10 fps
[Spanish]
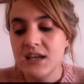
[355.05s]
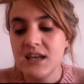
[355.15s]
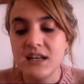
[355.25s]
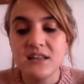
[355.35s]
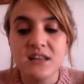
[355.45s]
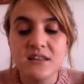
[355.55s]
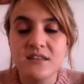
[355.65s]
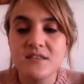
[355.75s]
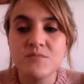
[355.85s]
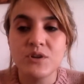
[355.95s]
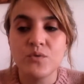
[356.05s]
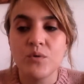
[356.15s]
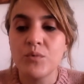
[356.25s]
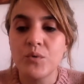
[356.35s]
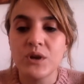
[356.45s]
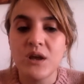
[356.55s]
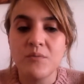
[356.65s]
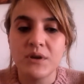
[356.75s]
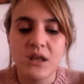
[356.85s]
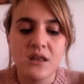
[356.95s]
Y el intendente siempre tuvo muy buena
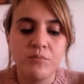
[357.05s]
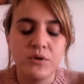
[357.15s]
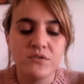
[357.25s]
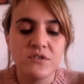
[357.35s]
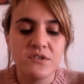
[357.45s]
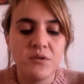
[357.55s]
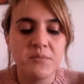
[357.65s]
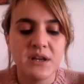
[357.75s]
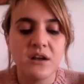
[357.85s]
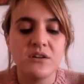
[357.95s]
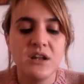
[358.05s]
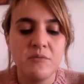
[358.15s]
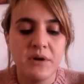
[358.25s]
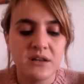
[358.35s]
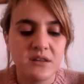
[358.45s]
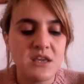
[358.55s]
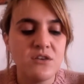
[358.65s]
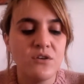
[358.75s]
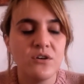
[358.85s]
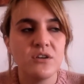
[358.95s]
predisposición para con el
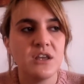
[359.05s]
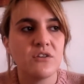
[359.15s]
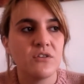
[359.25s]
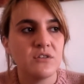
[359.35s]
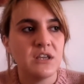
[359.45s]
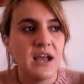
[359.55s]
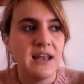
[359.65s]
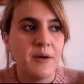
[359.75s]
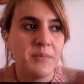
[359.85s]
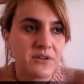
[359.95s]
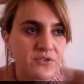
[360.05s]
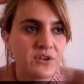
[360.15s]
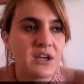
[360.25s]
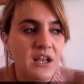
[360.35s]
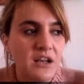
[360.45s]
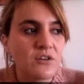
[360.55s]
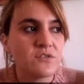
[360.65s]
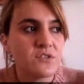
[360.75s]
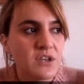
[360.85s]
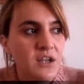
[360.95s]
partido y, a las personas que él
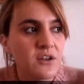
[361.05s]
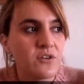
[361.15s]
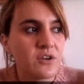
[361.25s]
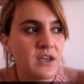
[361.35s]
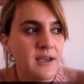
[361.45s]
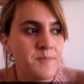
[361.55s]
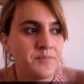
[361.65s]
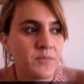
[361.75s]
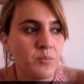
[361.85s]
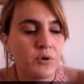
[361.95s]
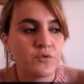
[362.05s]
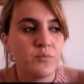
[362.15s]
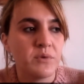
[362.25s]
consideró que por su